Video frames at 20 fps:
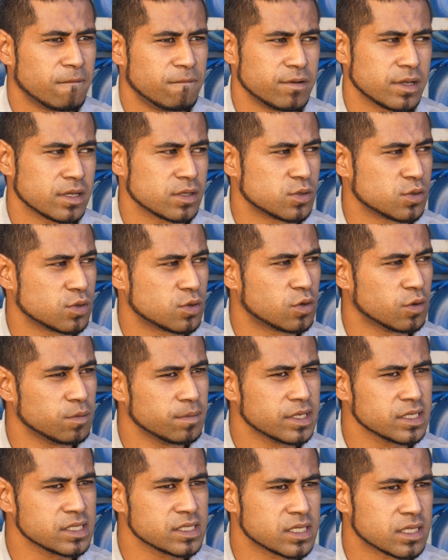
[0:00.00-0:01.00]
faire du
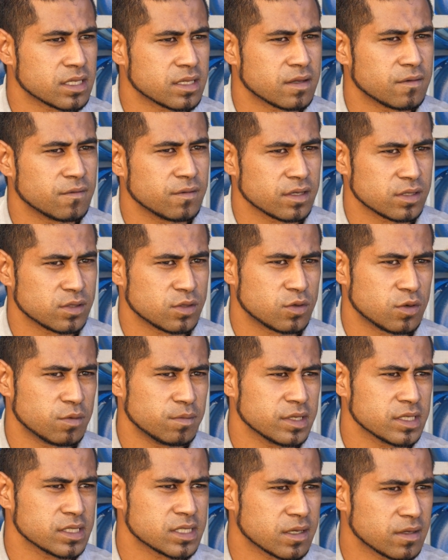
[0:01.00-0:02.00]
commerce du
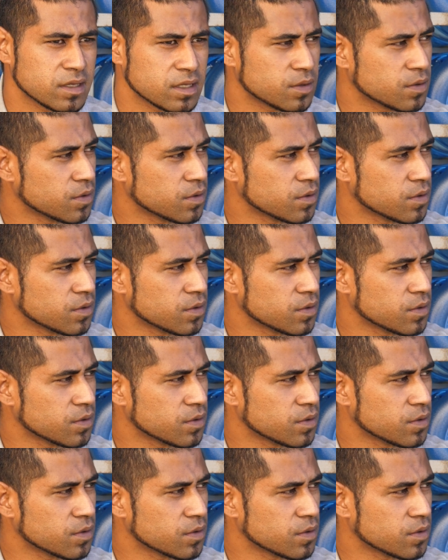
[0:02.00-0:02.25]
commerce avec